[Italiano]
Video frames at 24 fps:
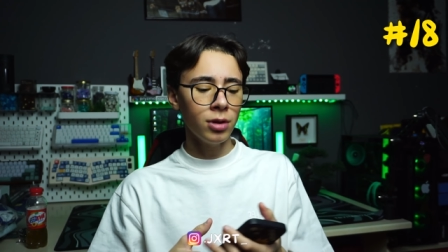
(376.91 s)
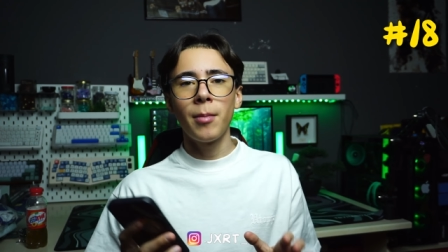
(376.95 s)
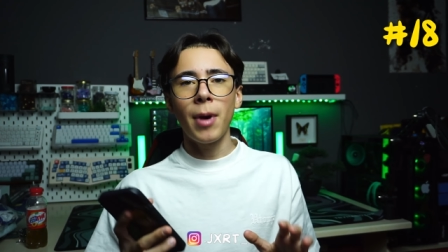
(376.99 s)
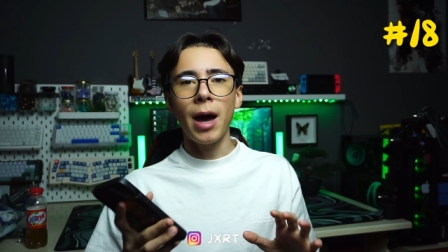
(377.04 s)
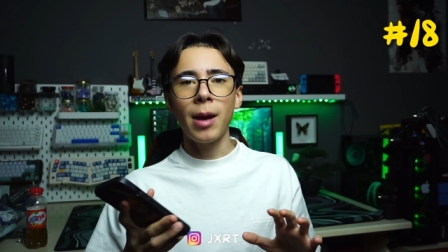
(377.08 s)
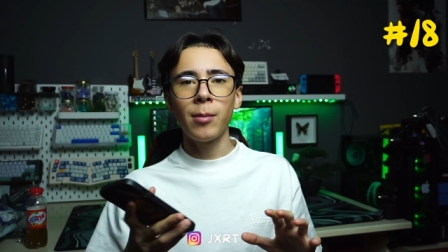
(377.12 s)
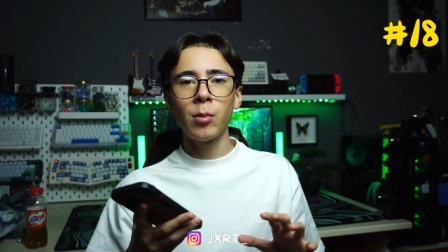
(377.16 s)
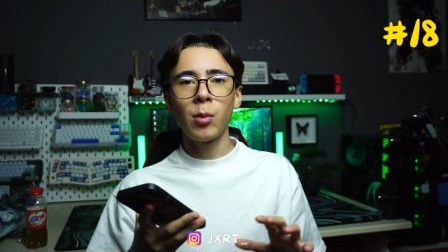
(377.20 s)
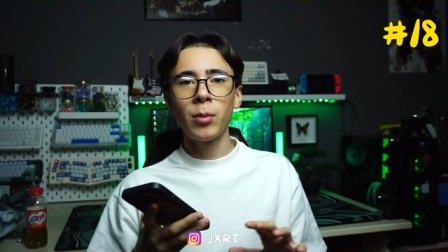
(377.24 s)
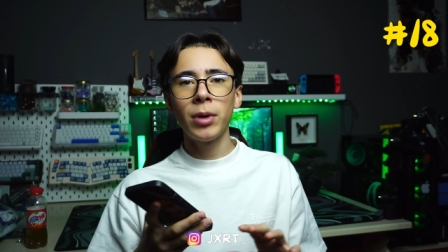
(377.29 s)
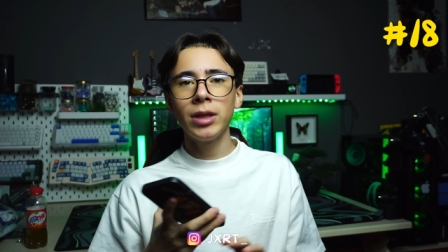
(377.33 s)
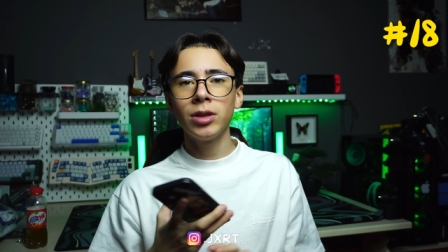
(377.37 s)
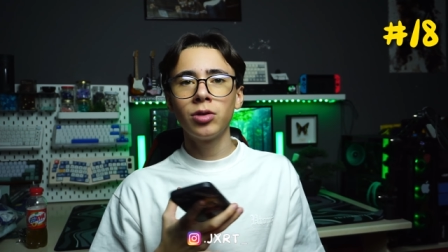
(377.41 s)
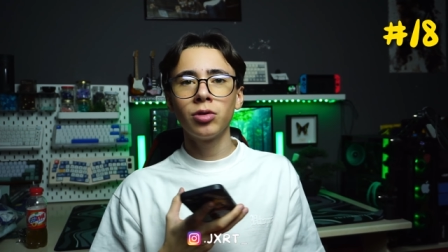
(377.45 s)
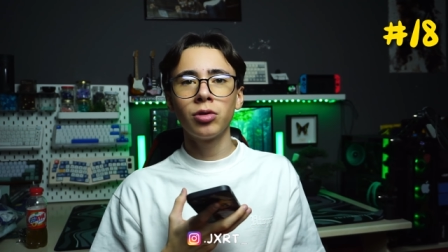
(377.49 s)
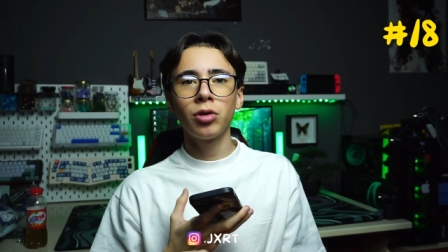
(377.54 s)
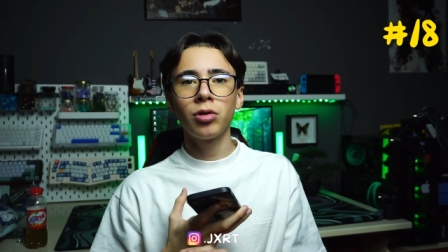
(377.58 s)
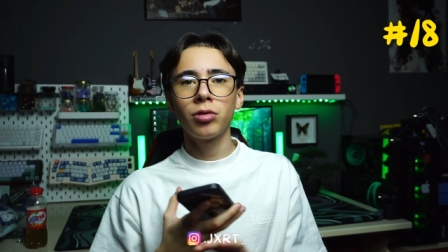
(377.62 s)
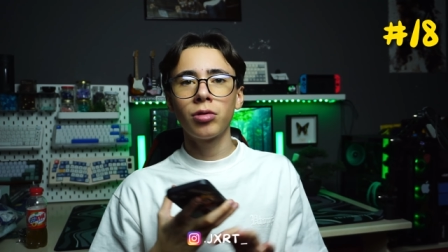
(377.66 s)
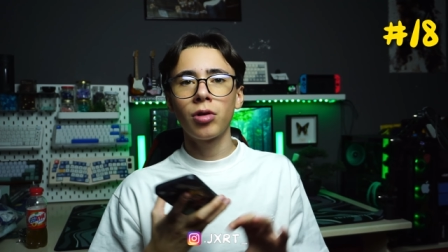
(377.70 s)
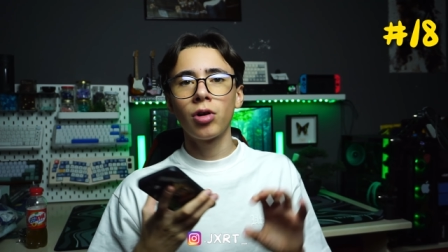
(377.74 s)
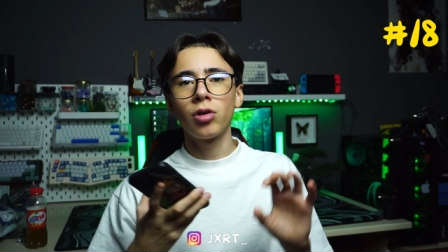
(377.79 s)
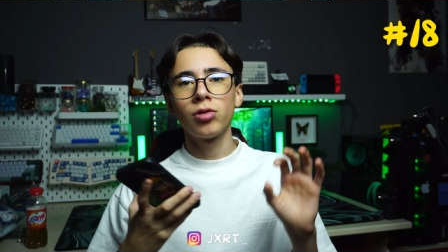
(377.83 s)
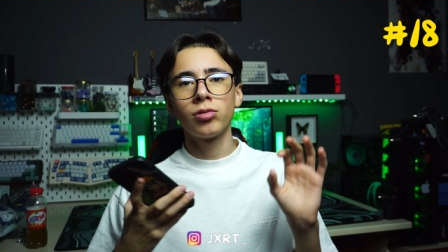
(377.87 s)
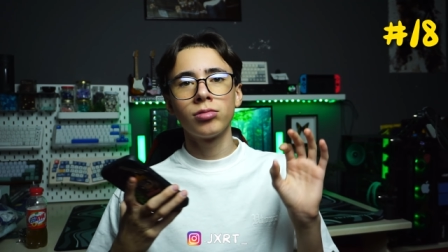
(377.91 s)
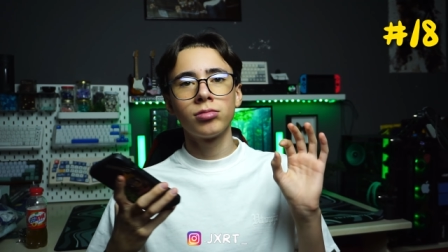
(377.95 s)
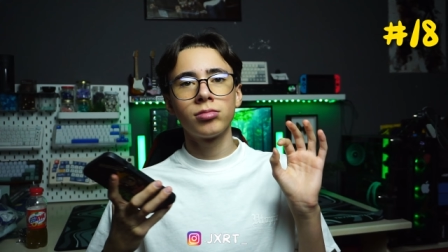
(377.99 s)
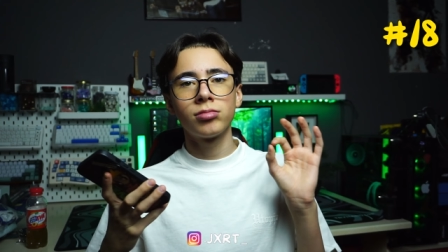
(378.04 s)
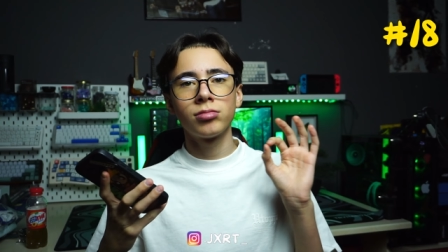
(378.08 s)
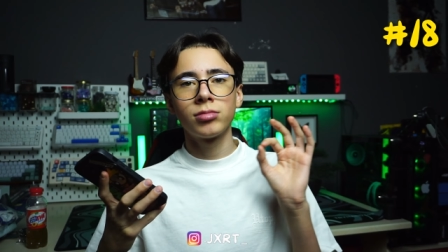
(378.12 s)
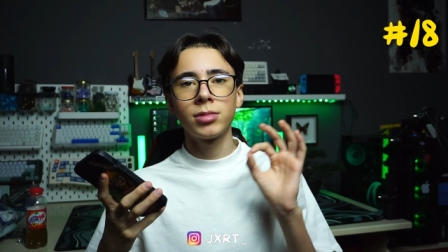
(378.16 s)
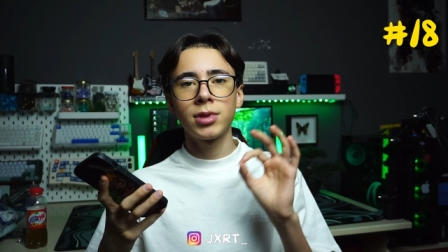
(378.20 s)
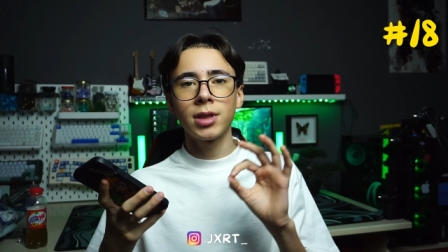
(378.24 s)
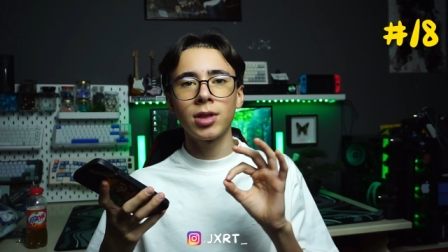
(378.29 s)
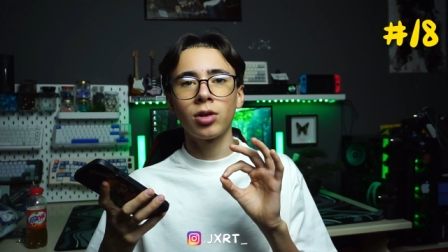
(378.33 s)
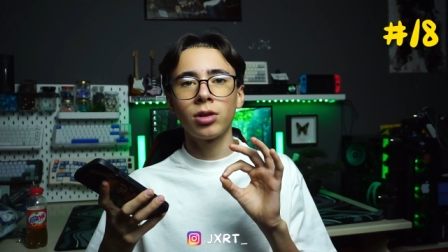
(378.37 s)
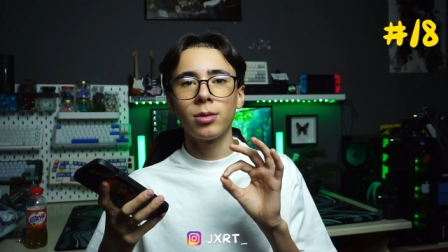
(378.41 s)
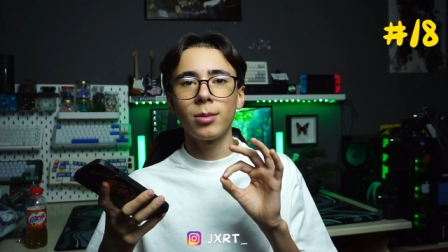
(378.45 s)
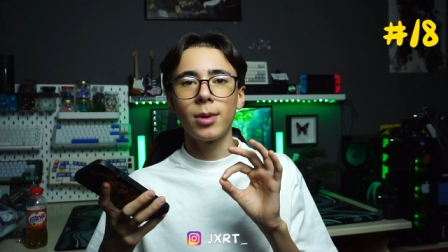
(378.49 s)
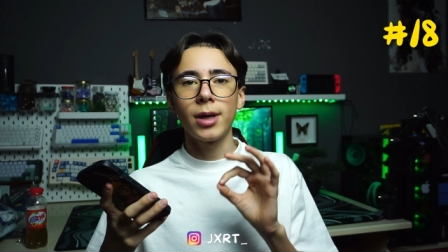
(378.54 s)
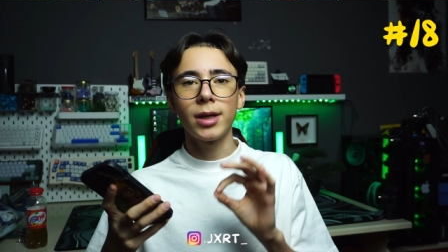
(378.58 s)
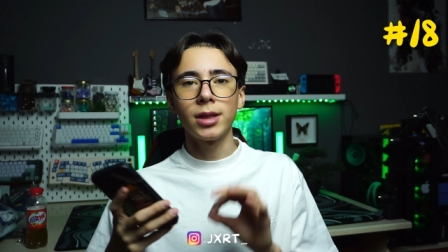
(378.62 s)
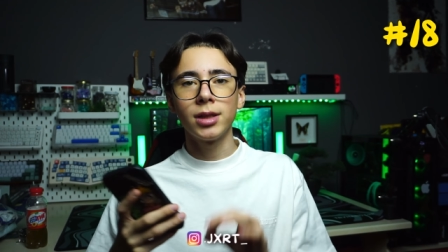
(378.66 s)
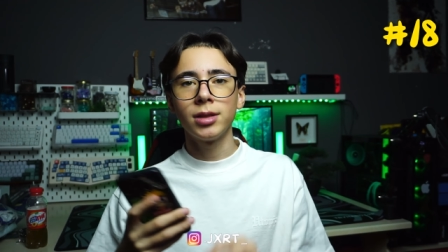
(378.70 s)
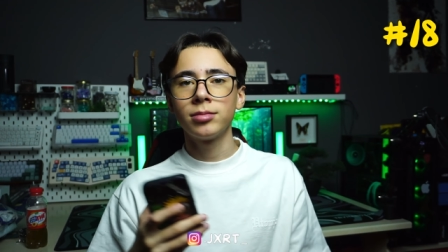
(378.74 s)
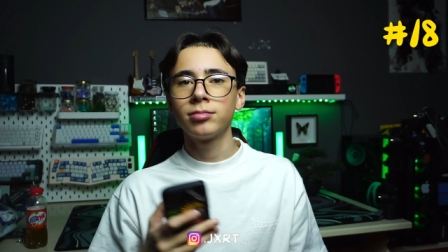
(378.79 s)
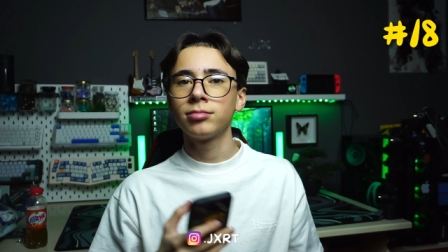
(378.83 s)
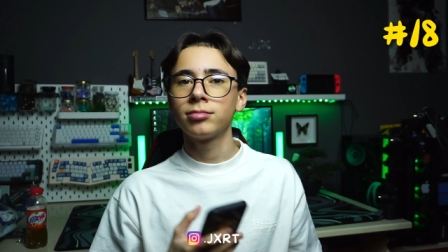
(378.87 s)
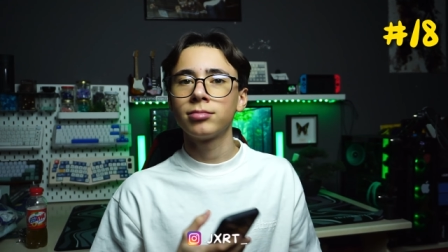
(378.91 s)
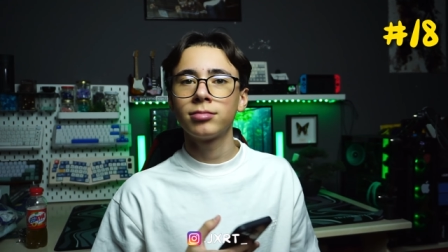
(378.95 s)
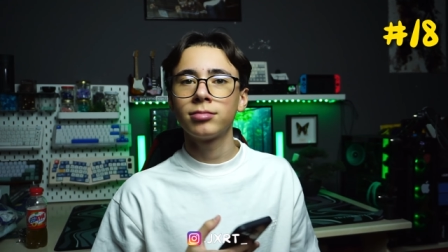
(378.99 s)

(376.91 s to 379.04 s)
ma al momento ho zero animali.